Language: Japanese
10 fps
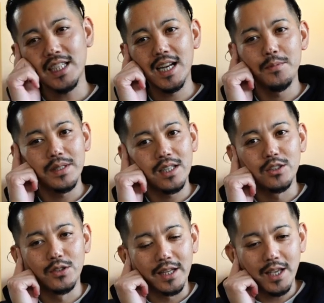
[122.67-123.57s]
ネル見て
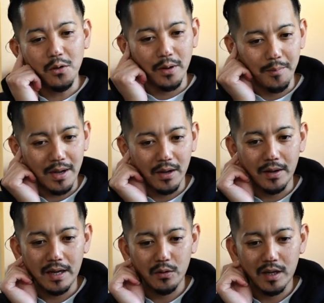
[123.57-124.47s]
る人ね、結構ね、
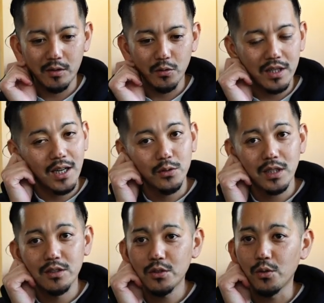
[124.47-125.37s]
まあ、あの、沖縄
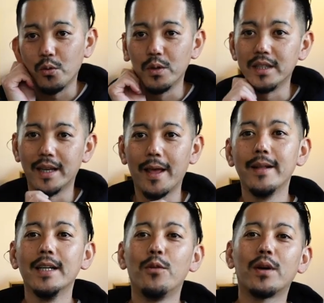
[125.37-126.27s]
オタクの人多いんでね、